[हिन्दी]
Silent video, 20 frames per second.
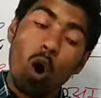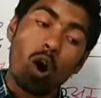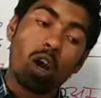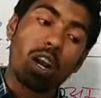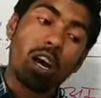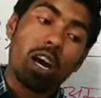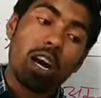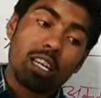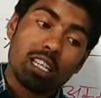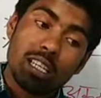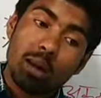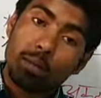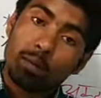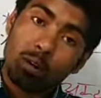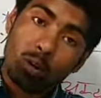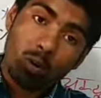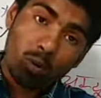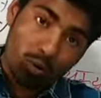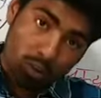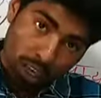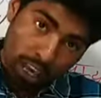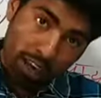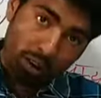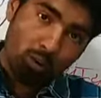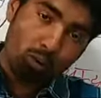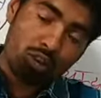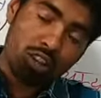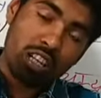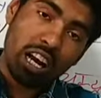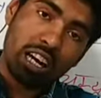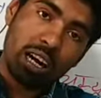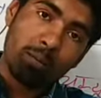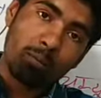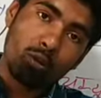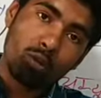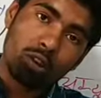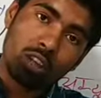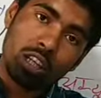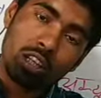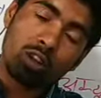और जब एक कोशिका कम
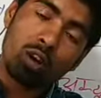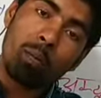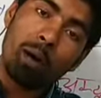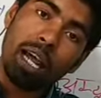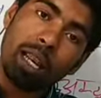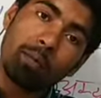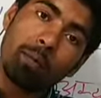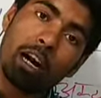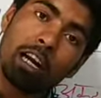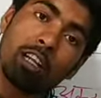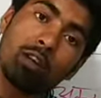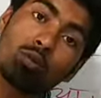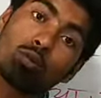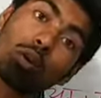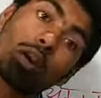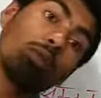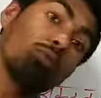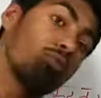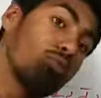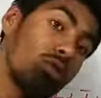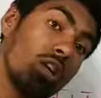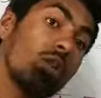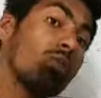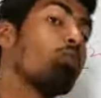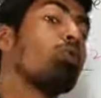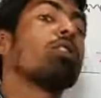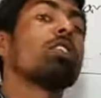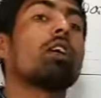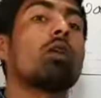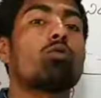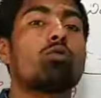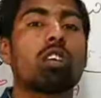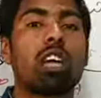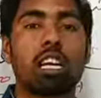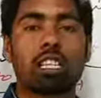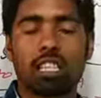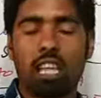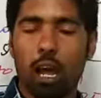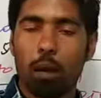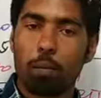होती है तो हमारी बॉडी तुरंत दूसरी कोशिका
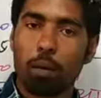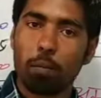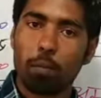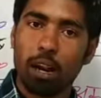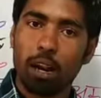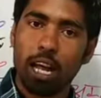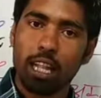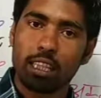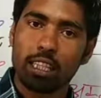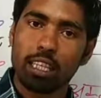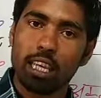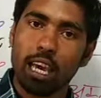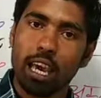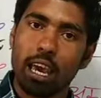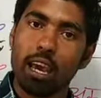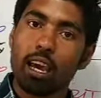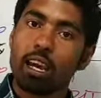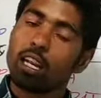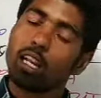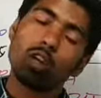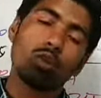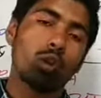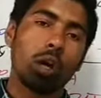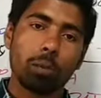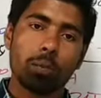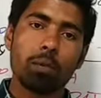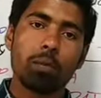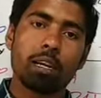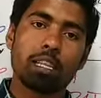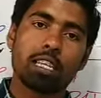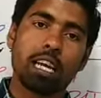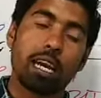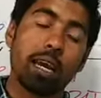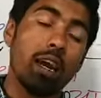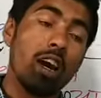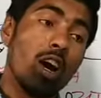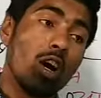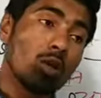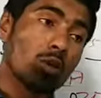उसके स्थान पर बनाती है नहीं तो आदमी मर जाए